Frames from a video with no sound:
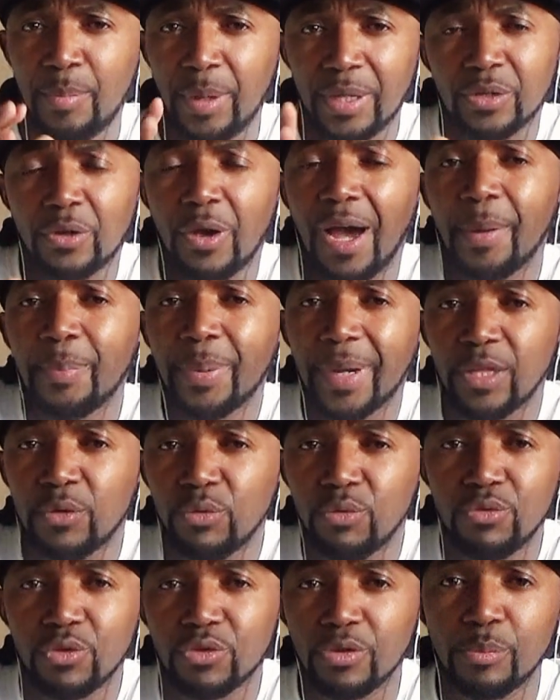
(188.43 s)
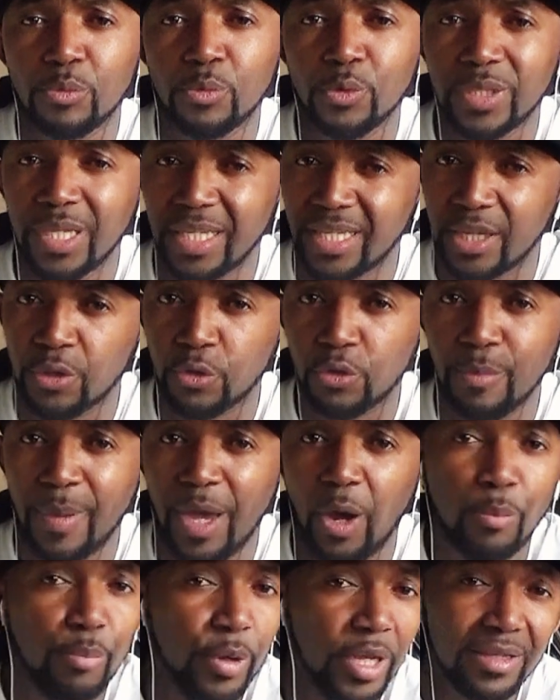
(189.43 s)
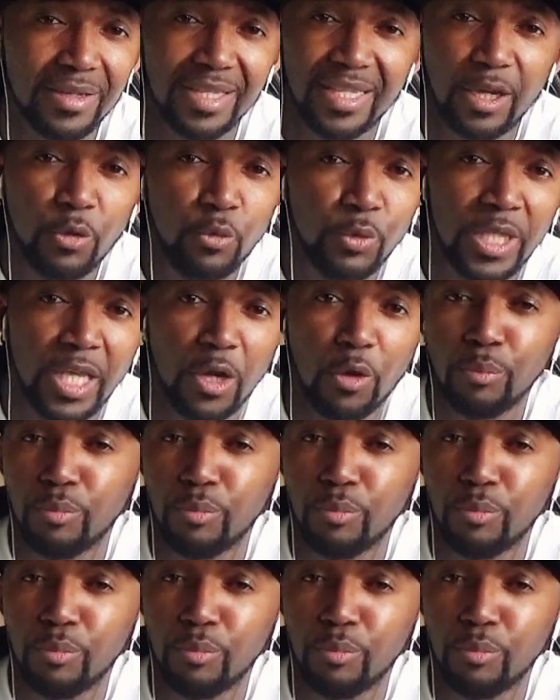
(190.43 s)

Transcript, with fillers: Parce qu'après tout, nous sommes tous des êtres humains, on peut être dégoûté,